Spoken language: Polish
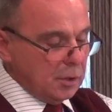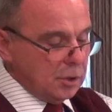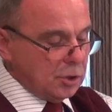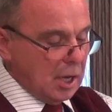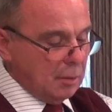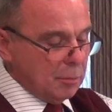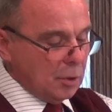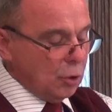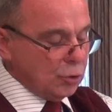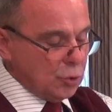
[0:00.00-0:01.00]
i tam
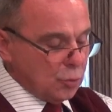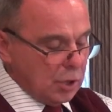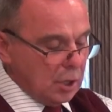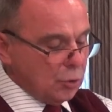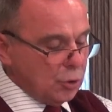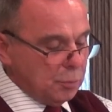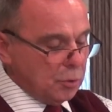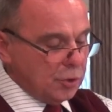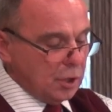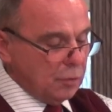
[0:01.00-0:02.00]
od drugiego do
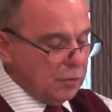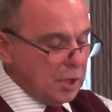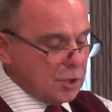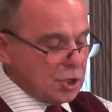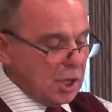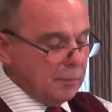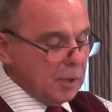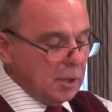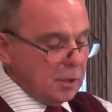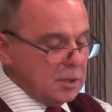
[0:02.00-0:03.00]
piątego wiersza.
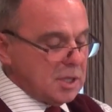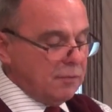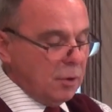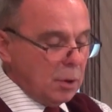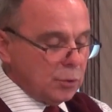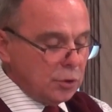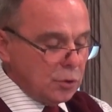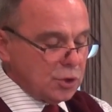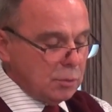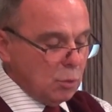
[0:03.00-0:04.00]
I zawołał
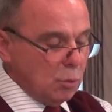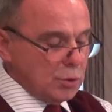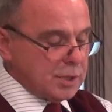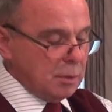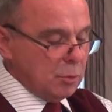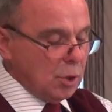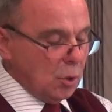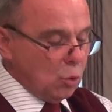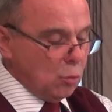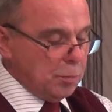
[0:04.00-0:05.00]
donośnym głosem:
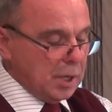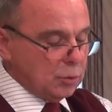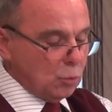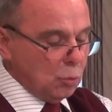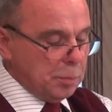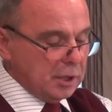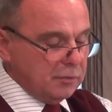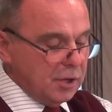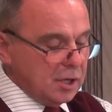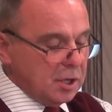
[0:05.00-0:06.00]
Upadł, upadł
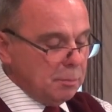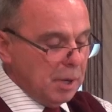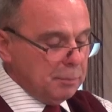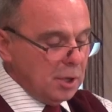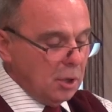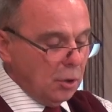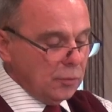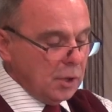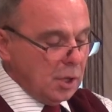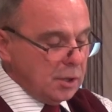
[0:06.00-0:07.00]
wielki
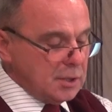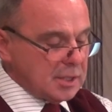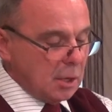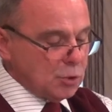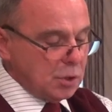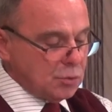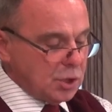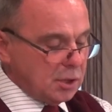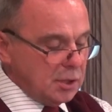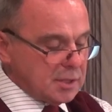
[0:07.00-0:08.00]
Babilon i stał się
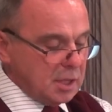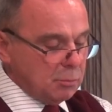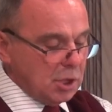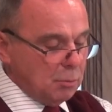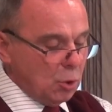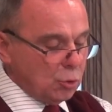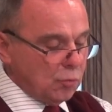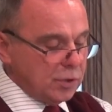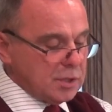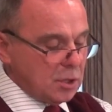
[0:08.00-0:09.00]
siedliskiem
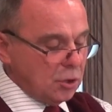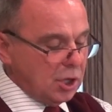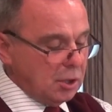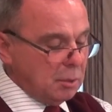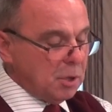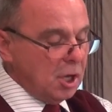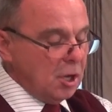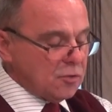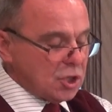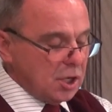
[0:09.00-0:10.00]
demonów i schronieniem
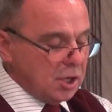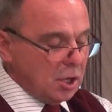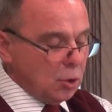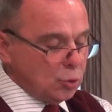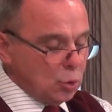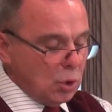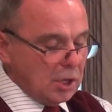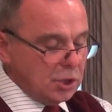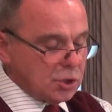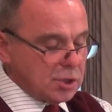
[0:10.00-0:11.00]
wszelkiego ducha
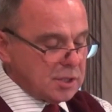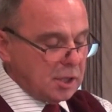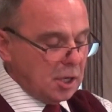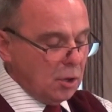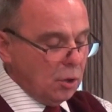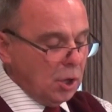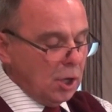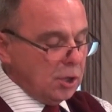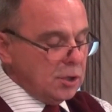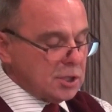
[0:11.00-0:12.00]
nieczystego
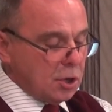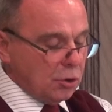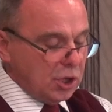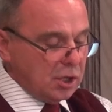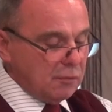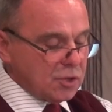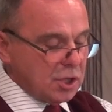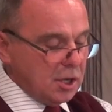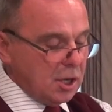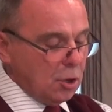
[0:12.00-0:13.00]
i schronieniem
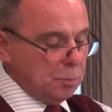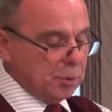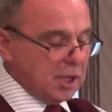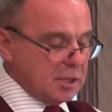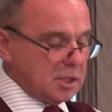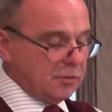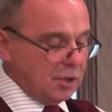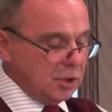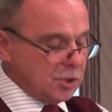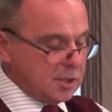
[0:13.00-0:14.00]
wszelkiego ptactwa
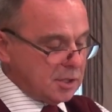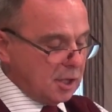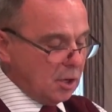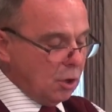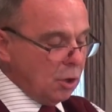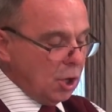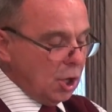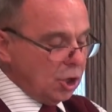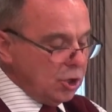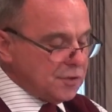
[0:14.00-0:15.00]
nieczystego
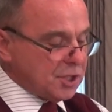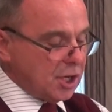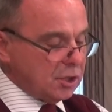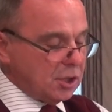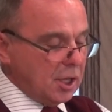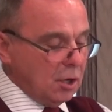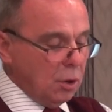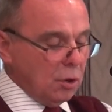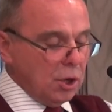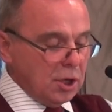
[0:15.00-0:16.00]
i
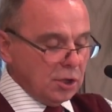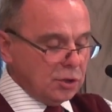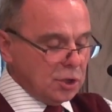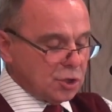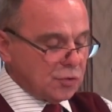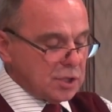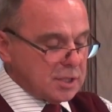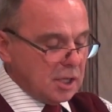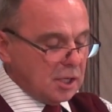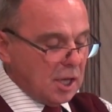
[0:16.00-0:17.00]
wstrętnego, gdyż
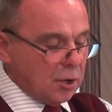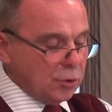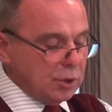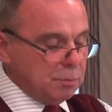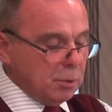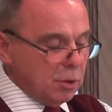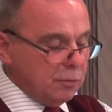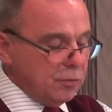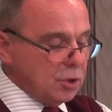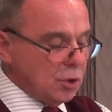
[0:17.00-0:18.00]
wszystkie narody piły
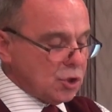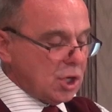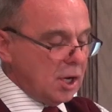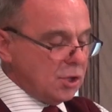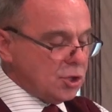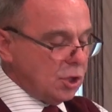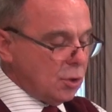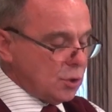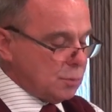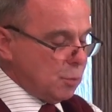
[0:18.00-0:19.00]
wino szaleńczej
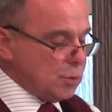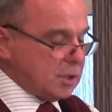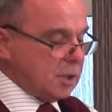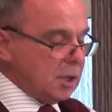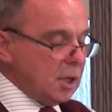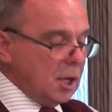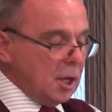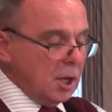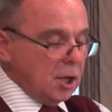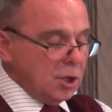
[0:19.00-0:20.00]
rozpusty.
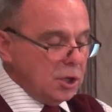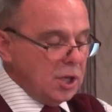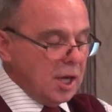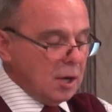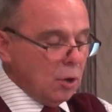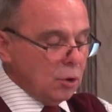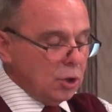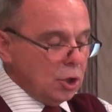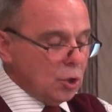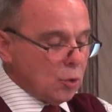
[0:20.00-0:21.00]
Jego
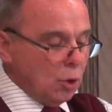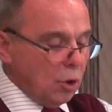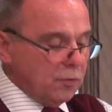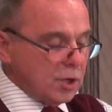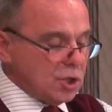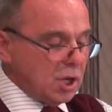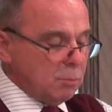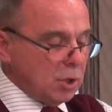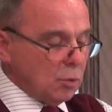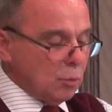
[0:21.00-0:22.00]
i królowie
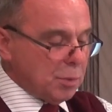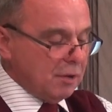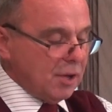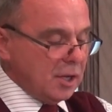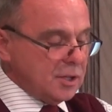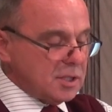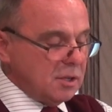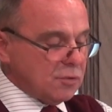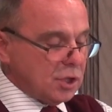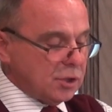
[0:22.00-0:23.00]
ziemi uprawiali z
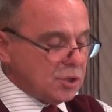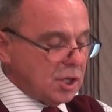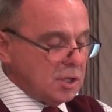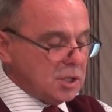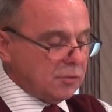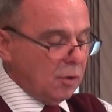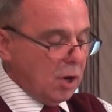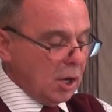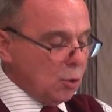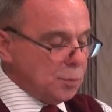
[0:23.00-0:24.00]
nim wszeteczeństwo,
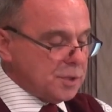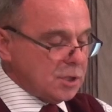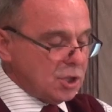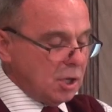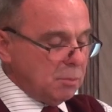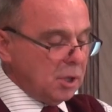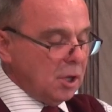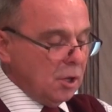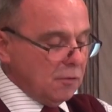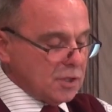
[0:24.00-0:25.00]
a kupcy ziemi
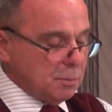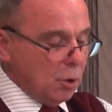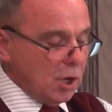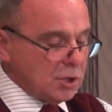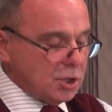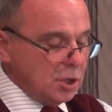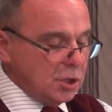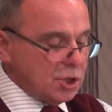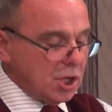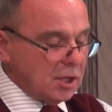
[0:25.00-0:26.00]
wzbogacili
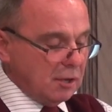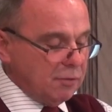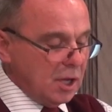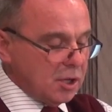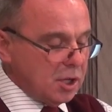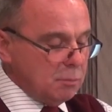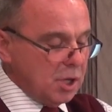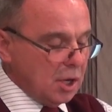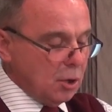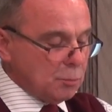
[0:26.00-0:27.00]
się na wielkim
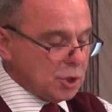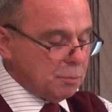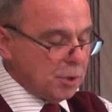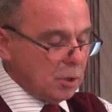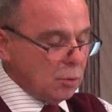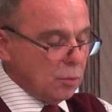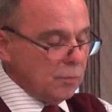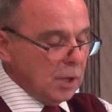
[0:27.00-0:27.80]
jego przepychu.